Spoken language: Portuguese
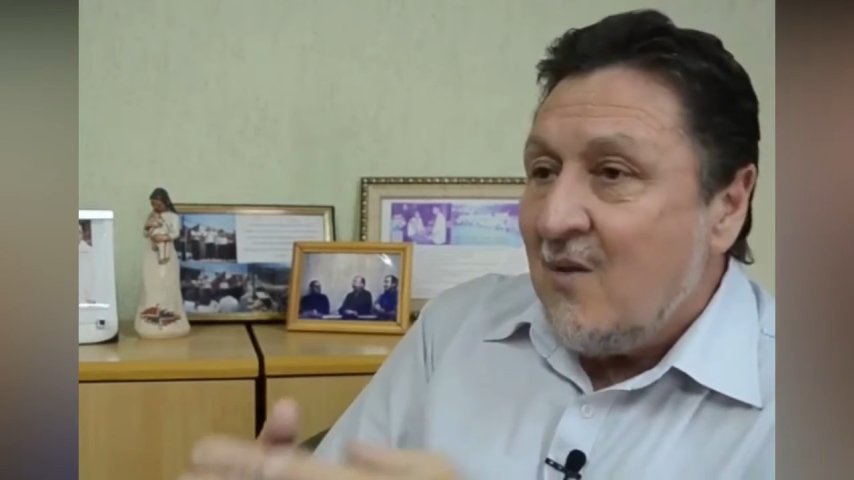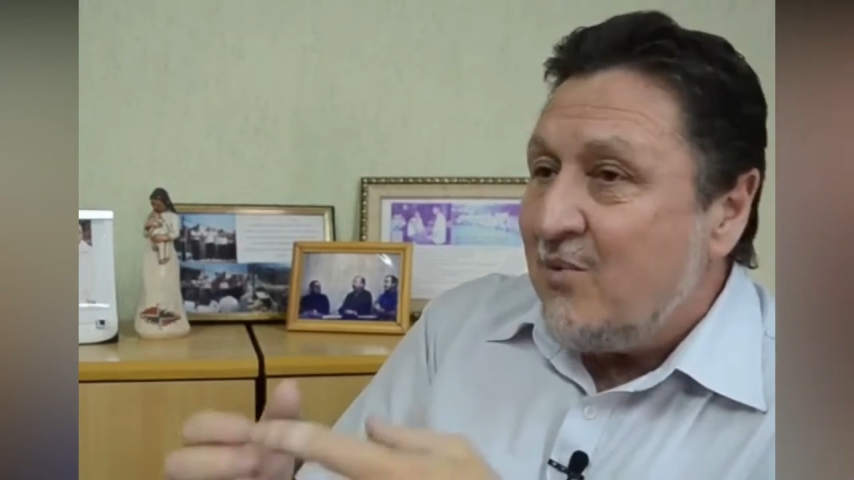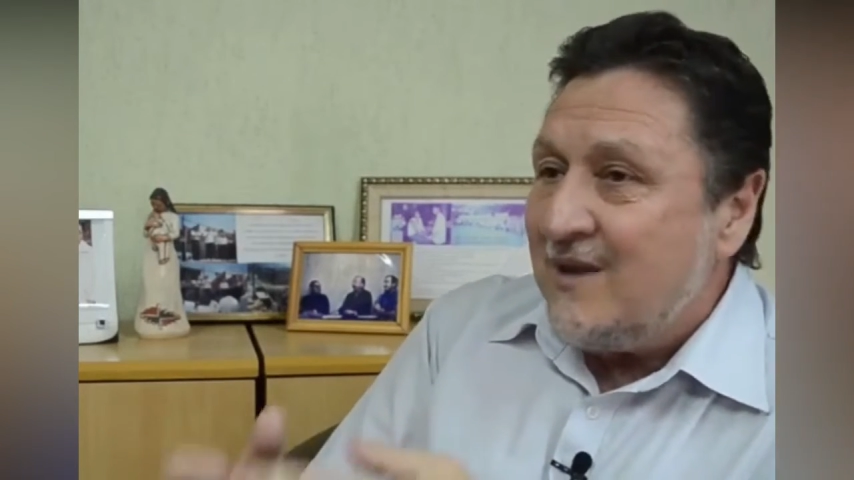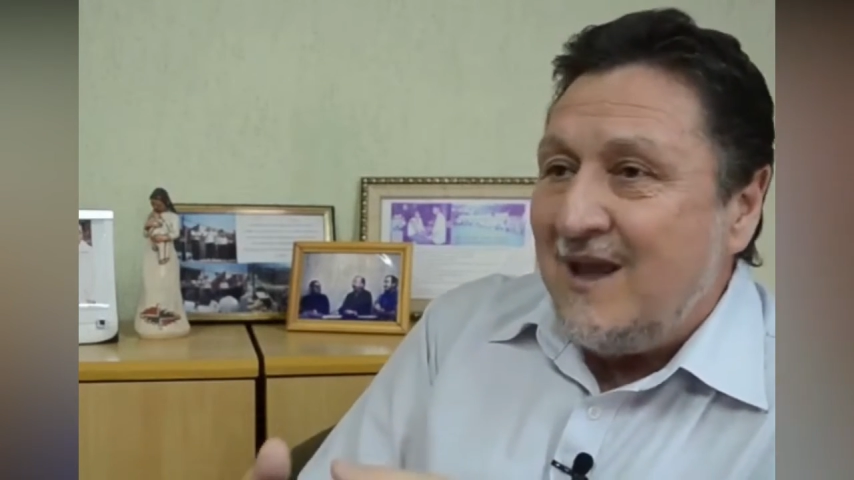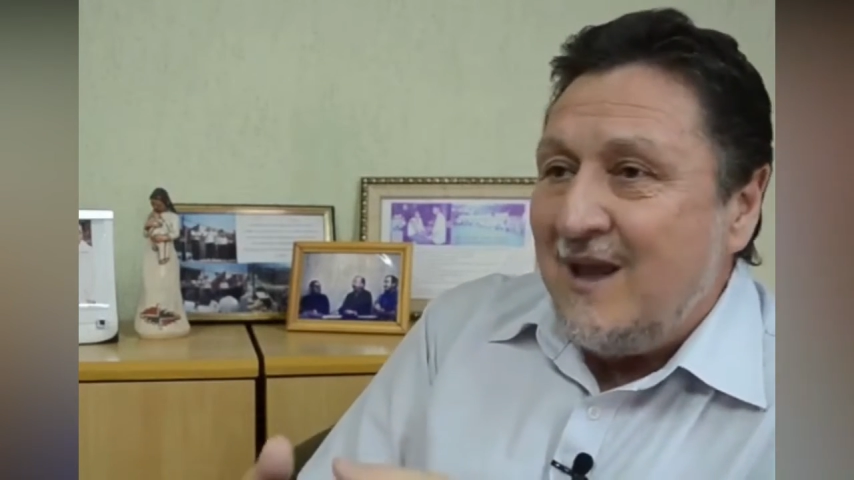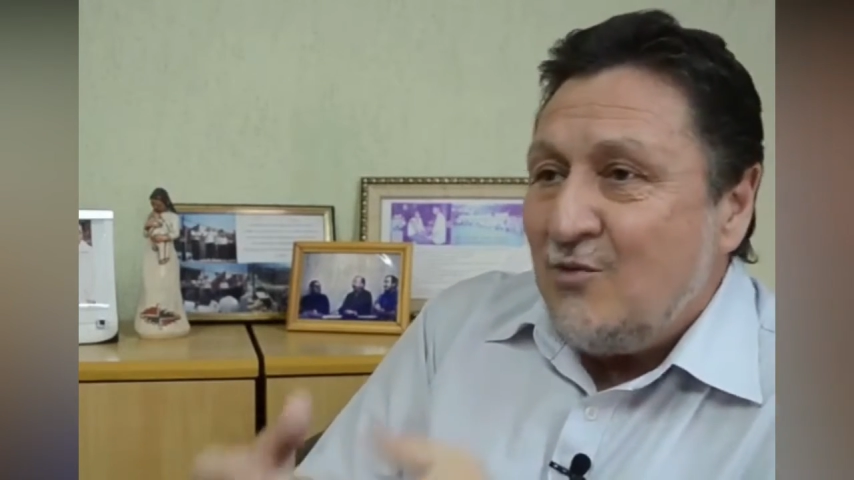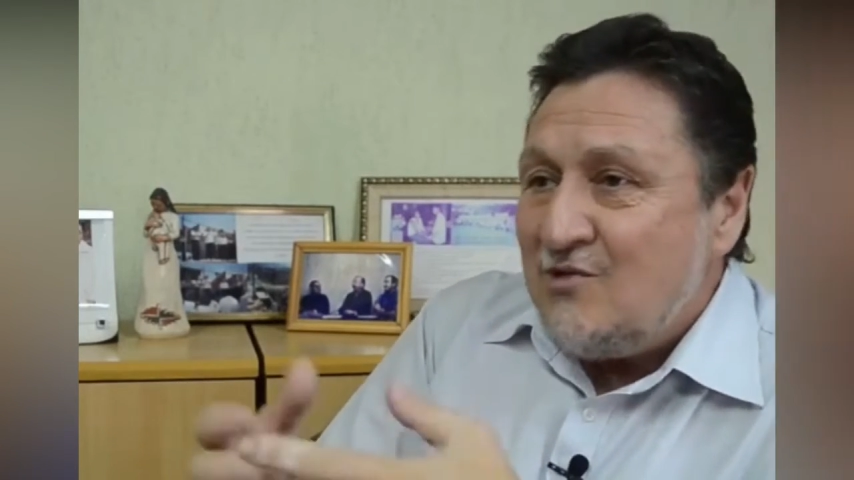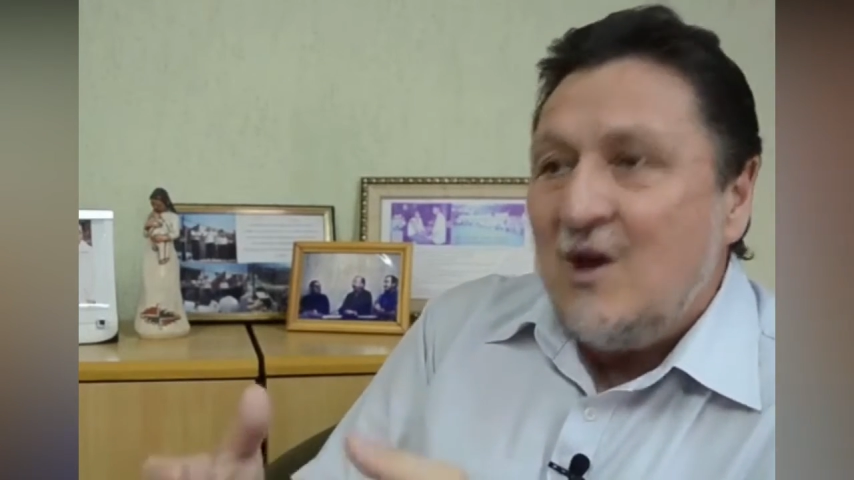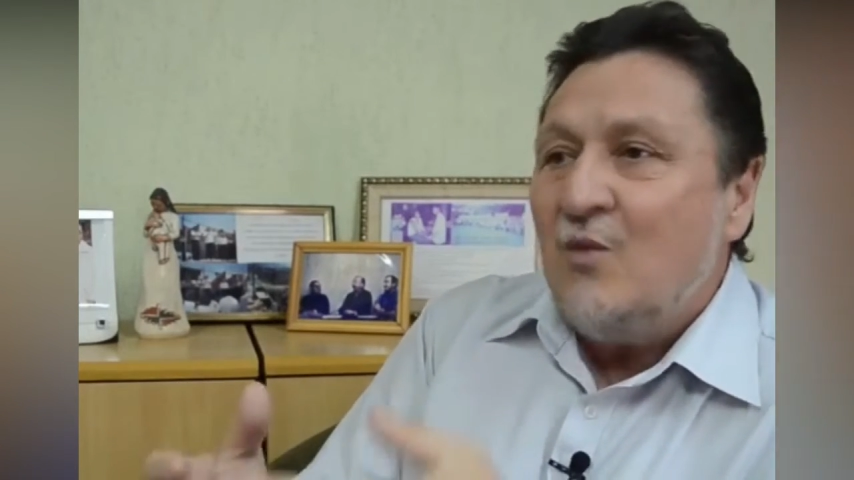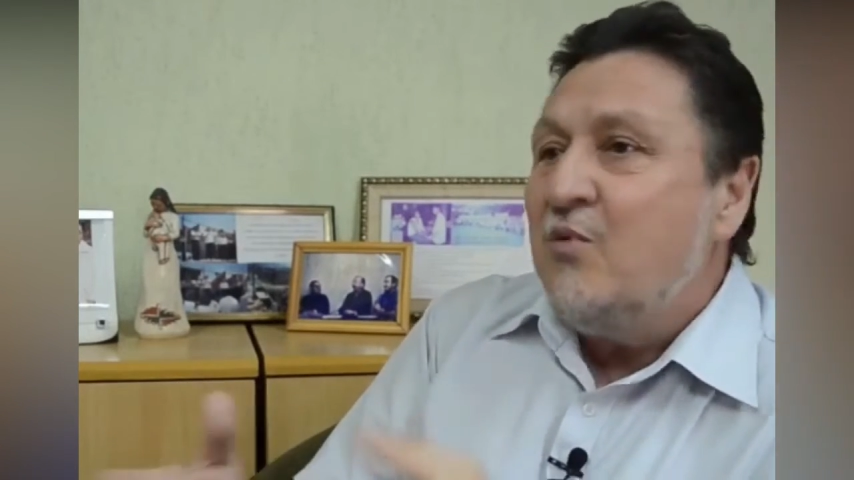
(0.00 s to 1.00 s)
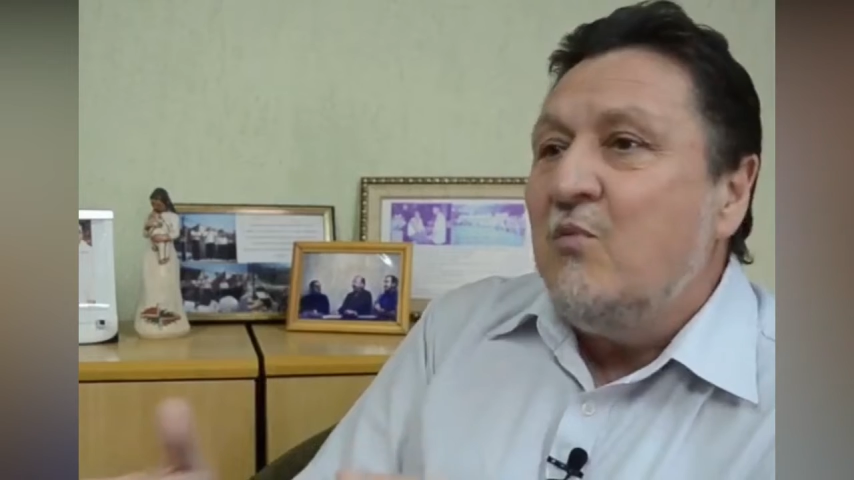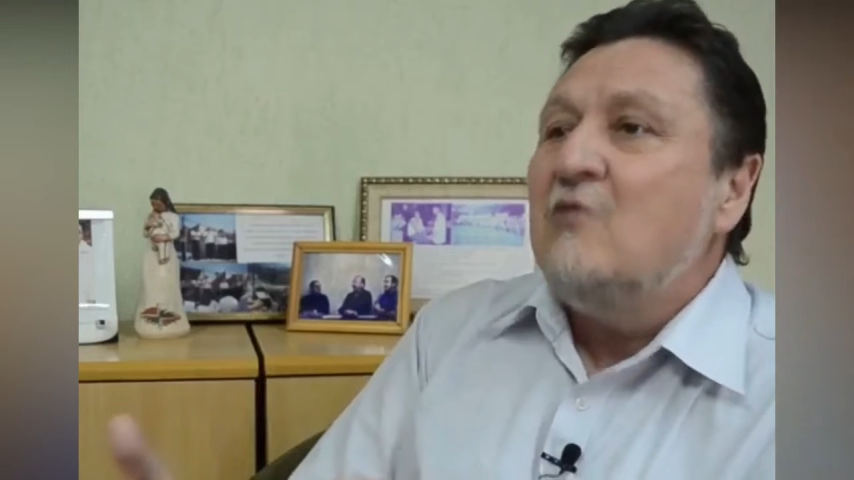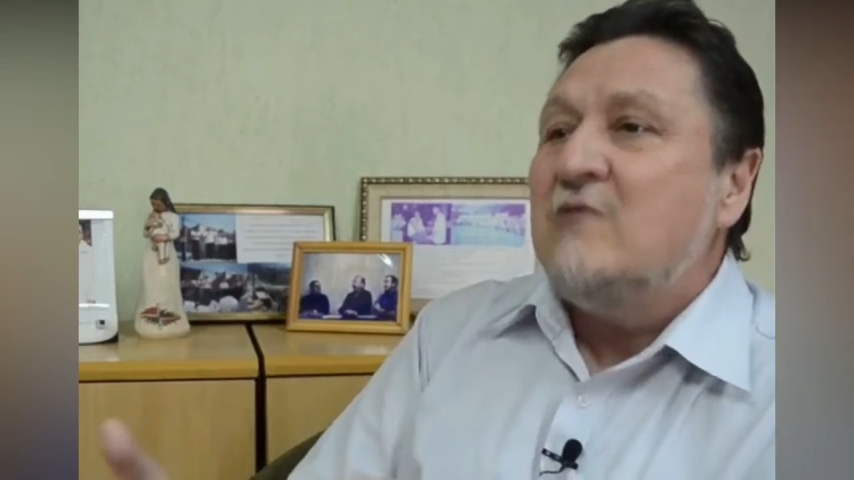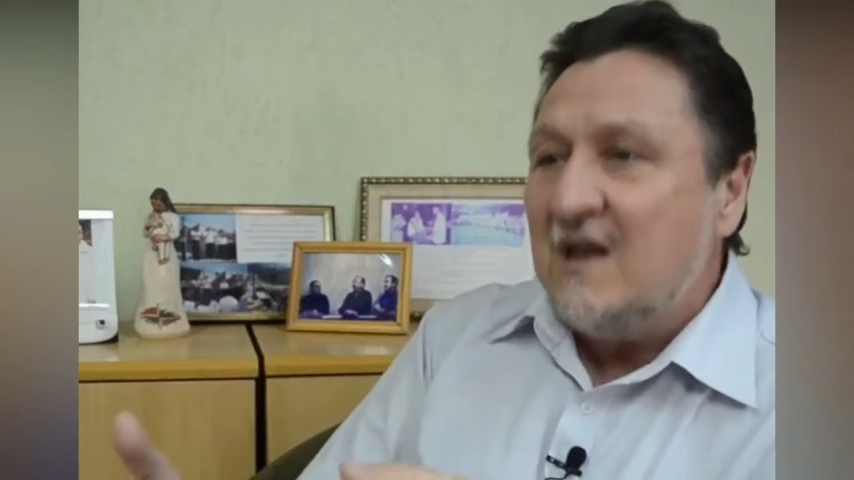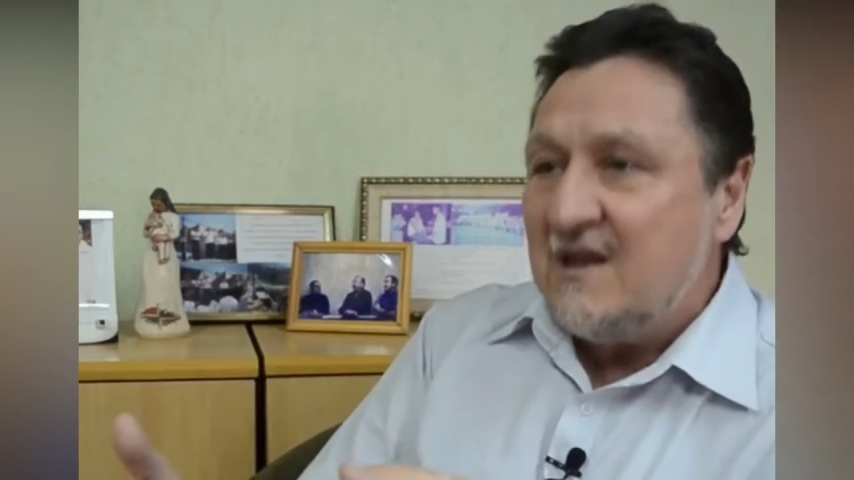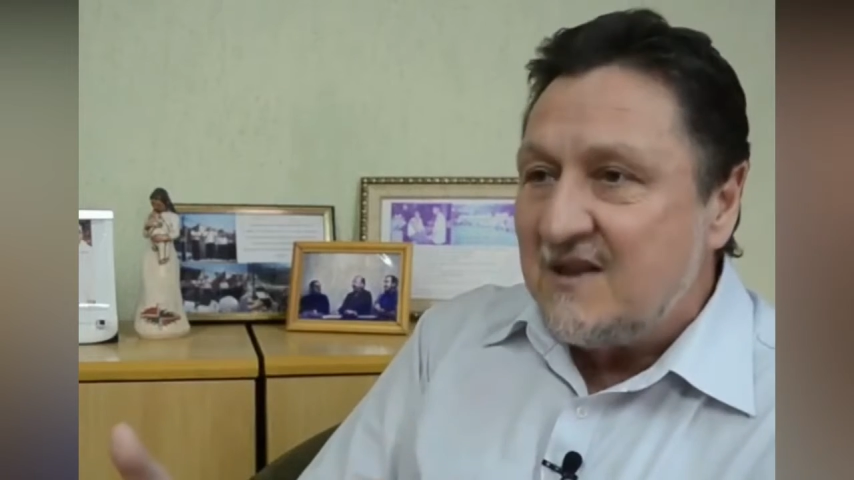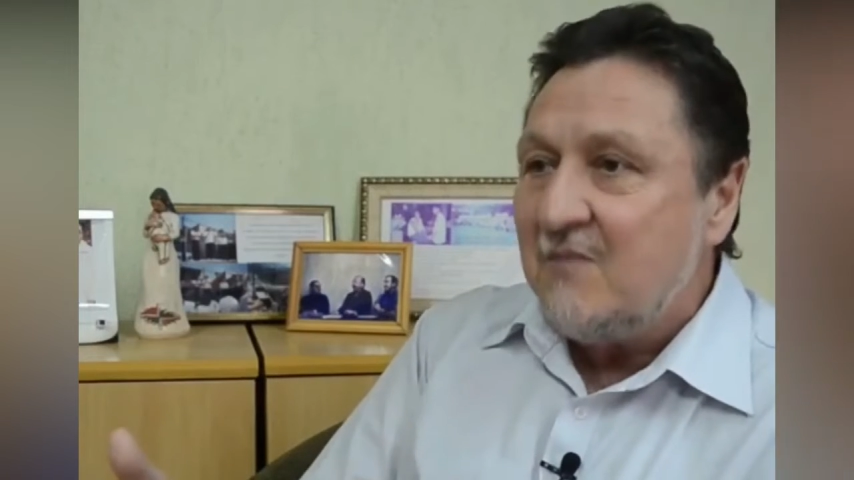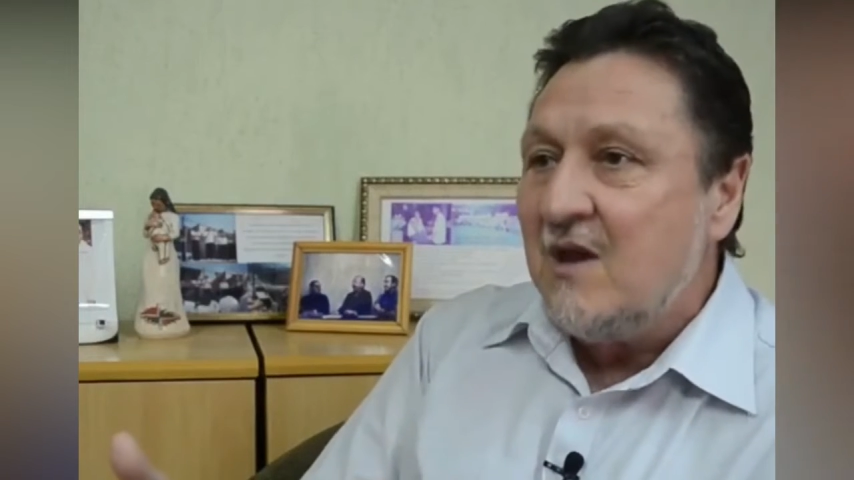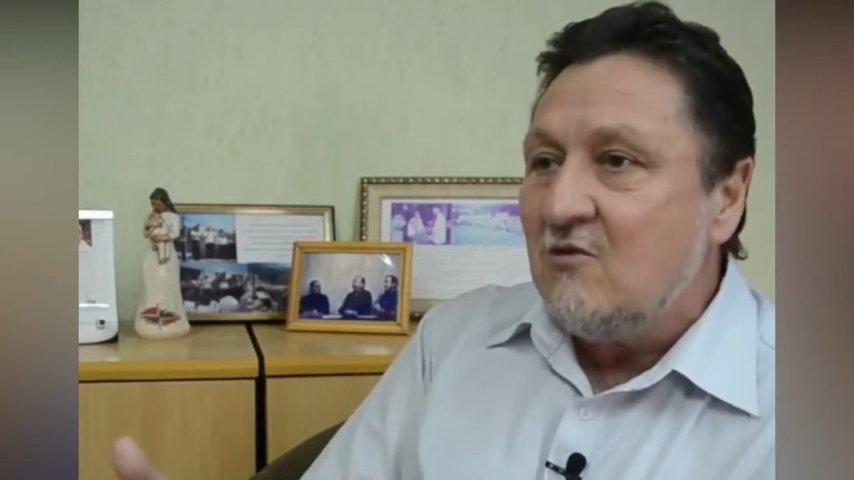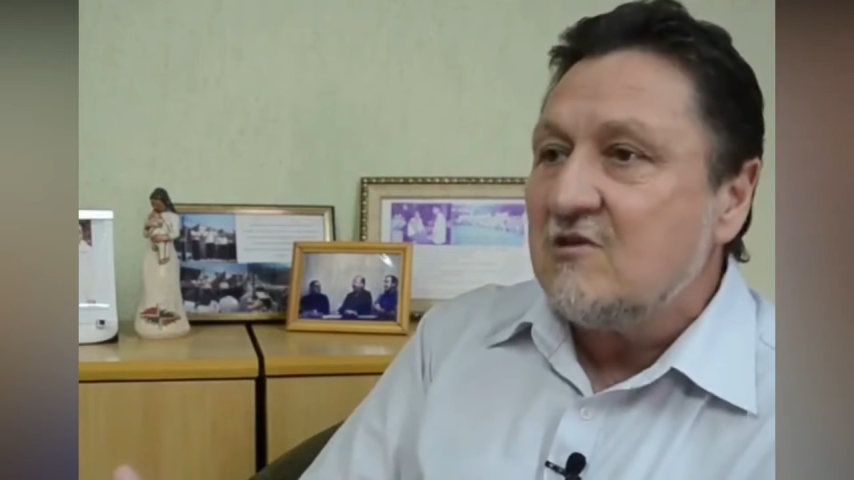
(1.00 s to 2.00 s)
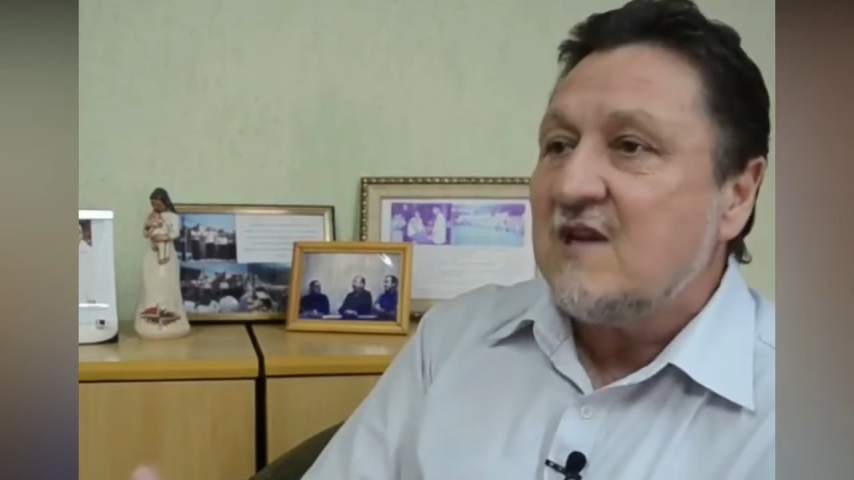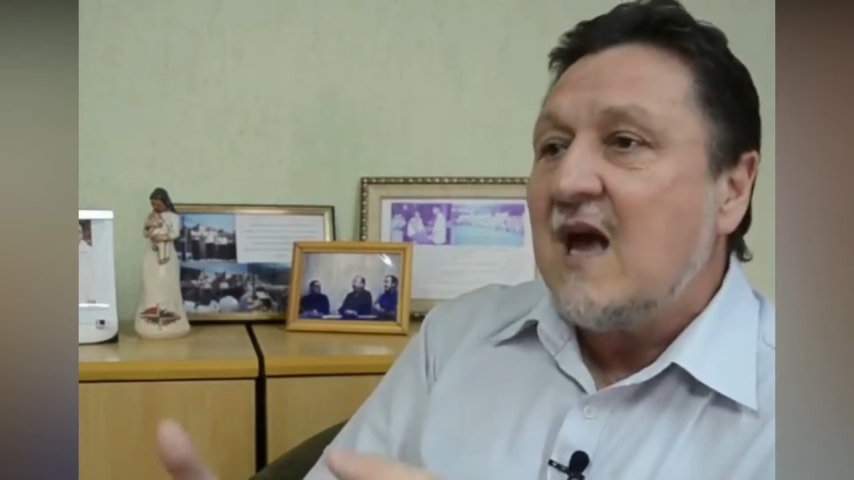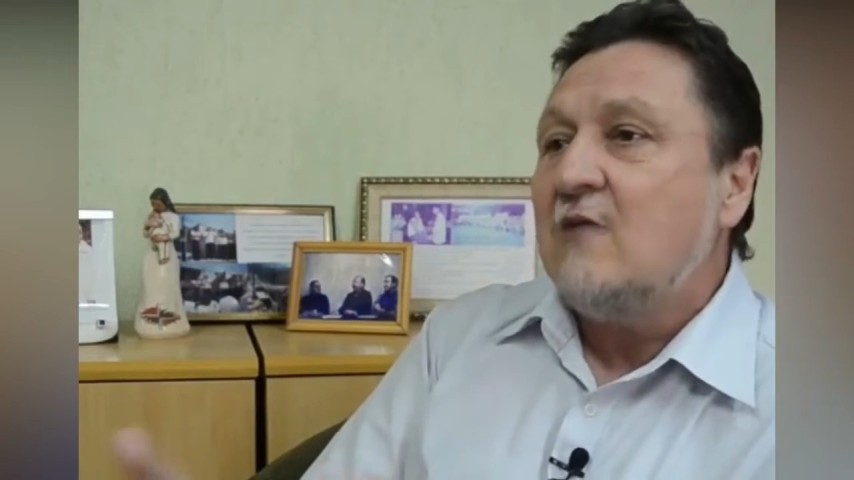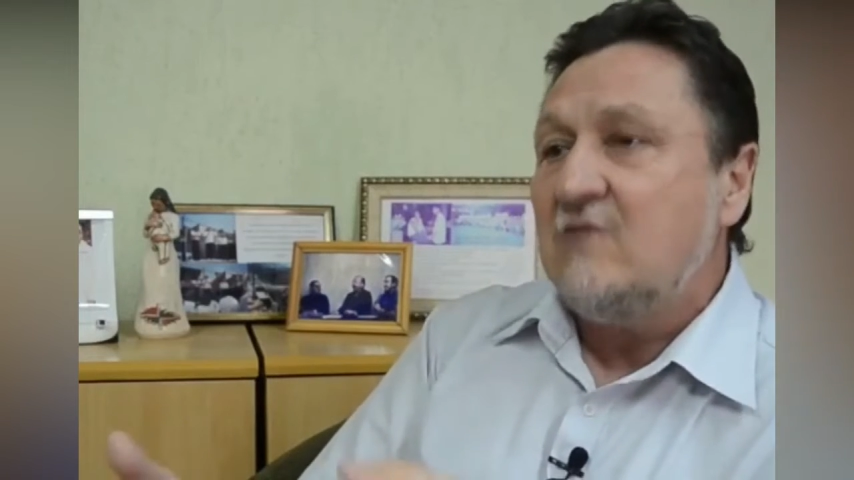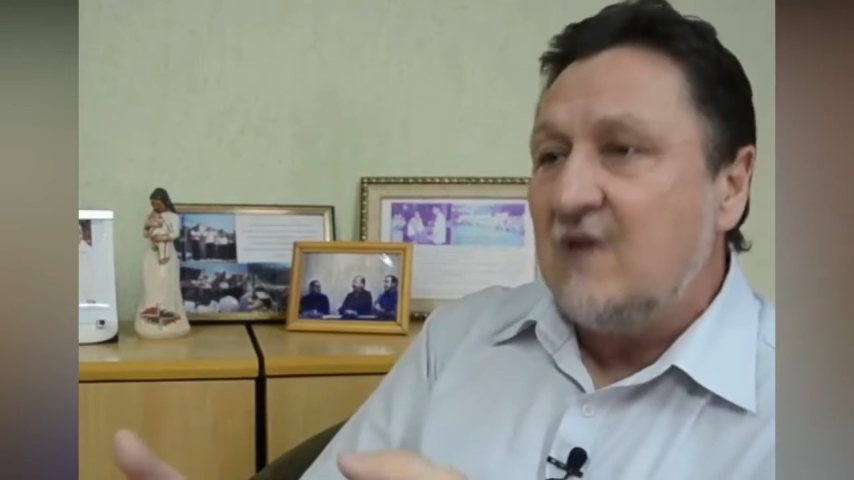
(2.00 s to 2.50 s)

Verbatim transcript: Porque o dinheiro público tem que ser bem usado,